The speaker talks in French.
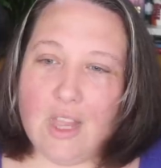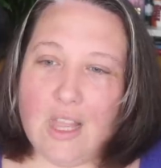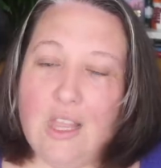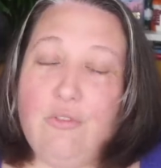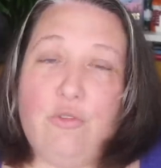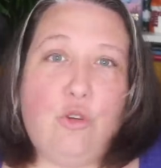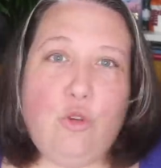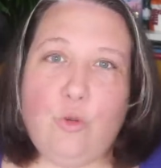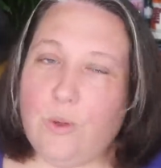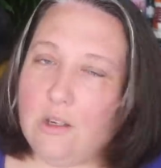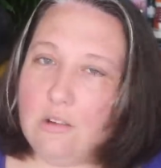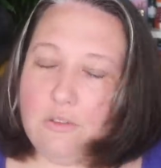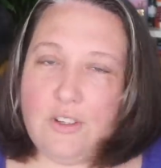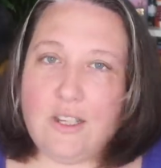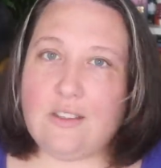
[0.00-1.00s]
évoluer,
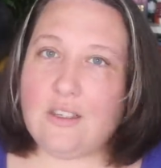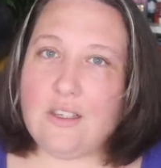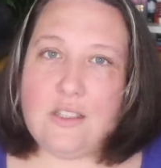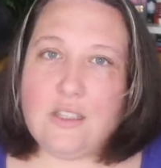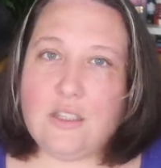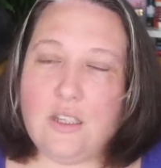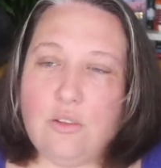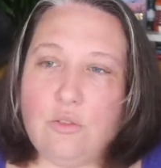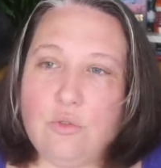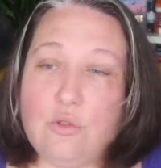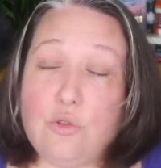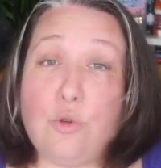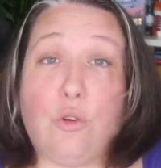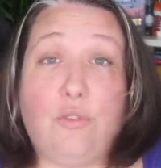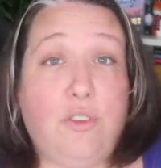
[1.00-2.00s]
en fait, et essayer de
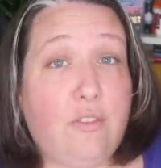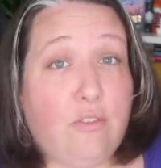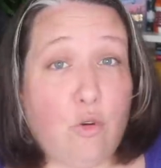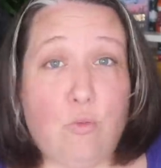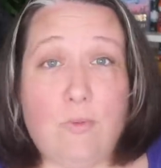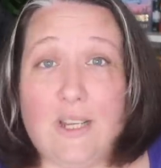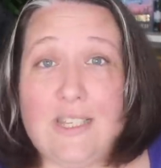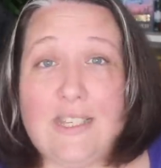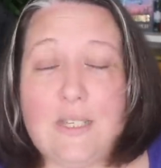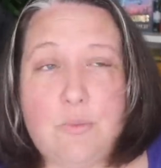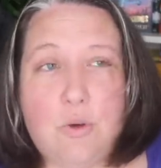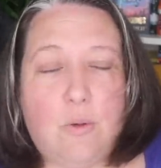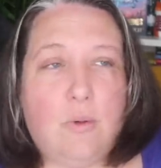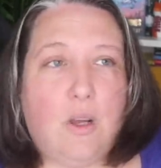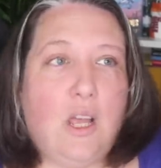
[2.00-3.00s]
survivre au
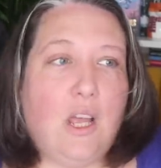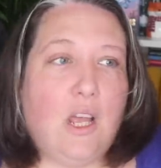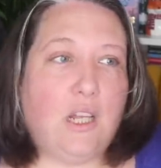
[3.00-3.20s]
maximum,